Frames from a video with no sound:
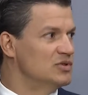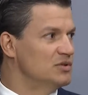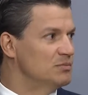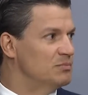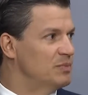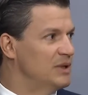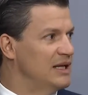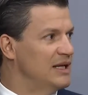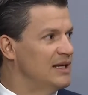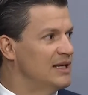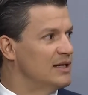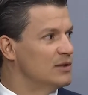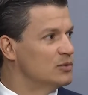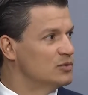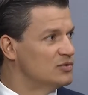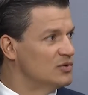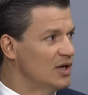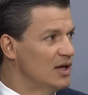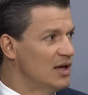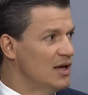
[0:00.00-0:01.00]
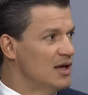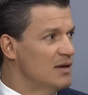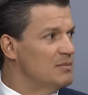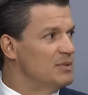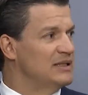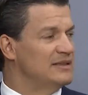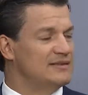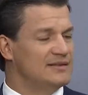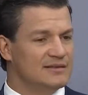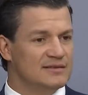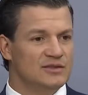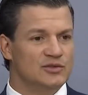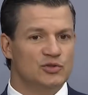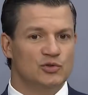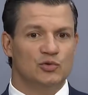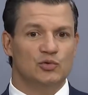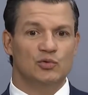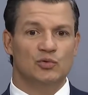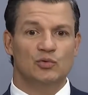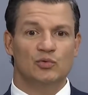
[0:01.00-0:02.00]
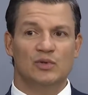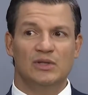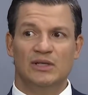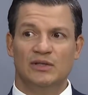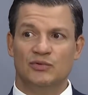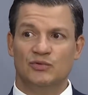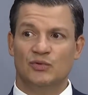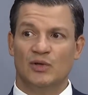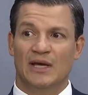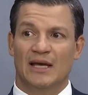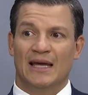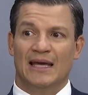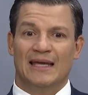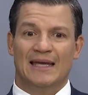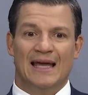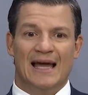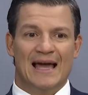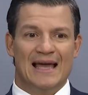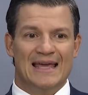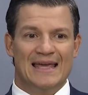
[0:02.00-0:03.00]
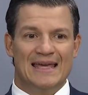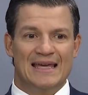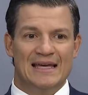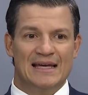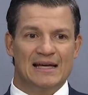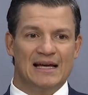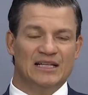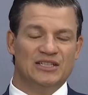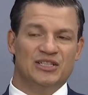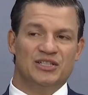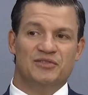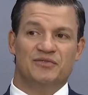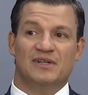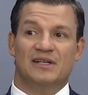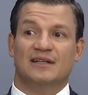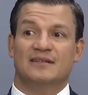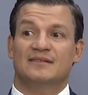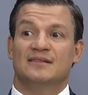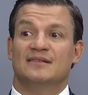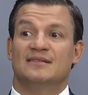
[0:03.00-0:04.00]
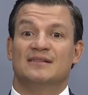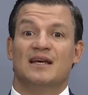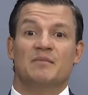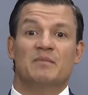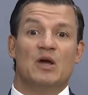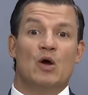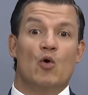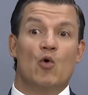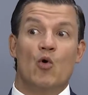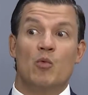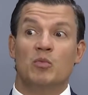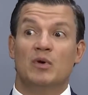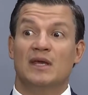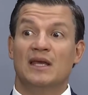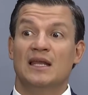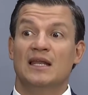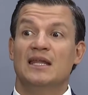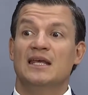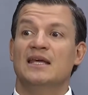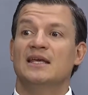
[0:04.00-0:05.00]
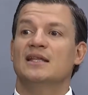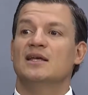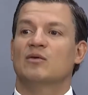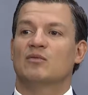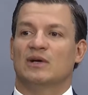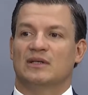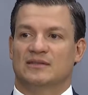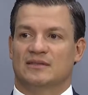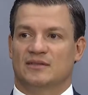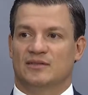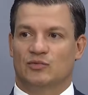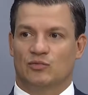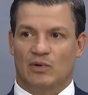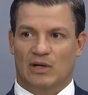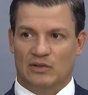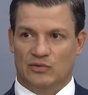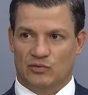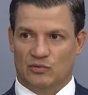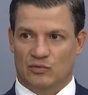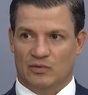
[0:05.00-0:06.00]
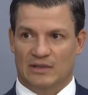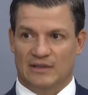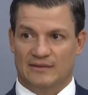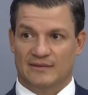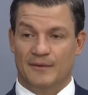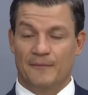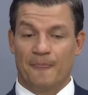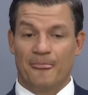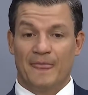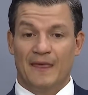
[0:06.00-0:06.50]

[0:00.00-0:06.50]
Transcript: empregos, dos empregos né? precisa de tudo isso. E aí a gente fica sem saber como que lida com essas situações.